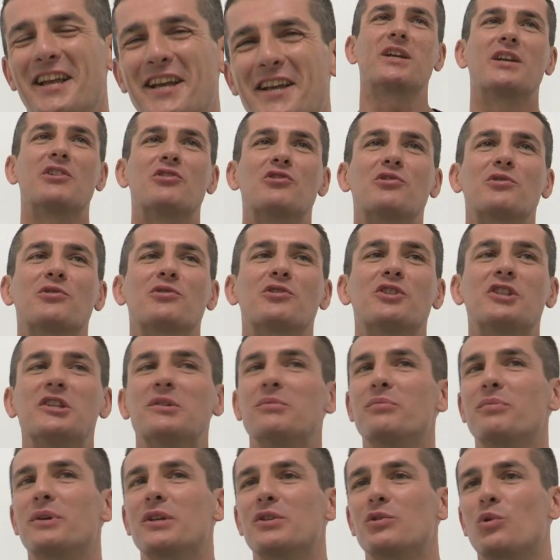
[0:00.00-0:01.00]
Et une chose que
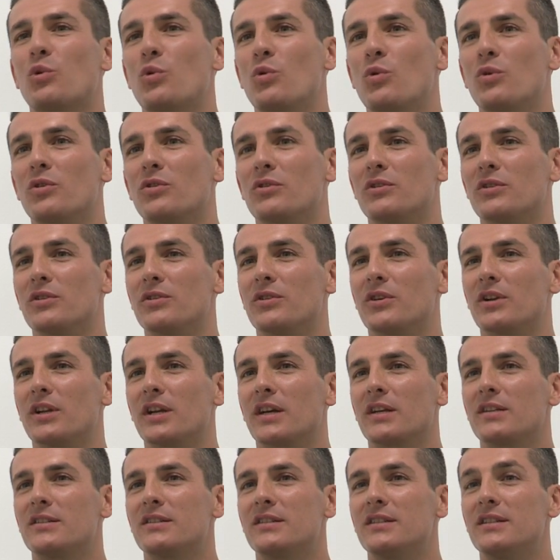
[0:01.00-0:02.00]
j'aime pas trop dans les, dans
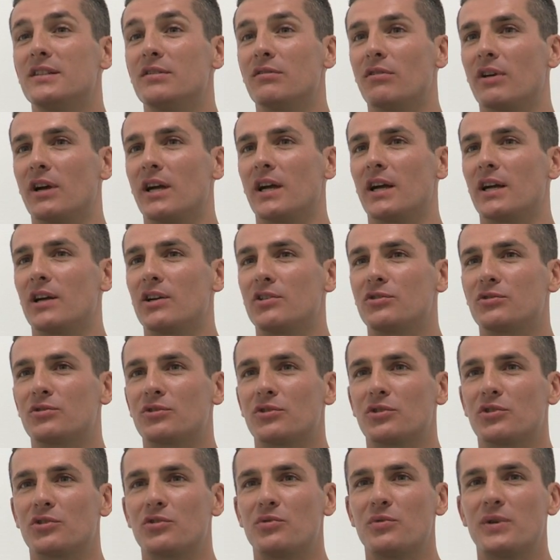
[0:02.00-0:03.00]
les récits de voyage
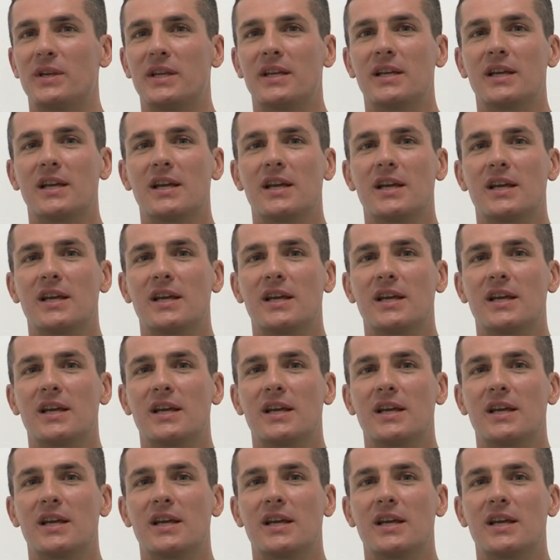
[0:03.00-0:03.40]
aujourd'hui,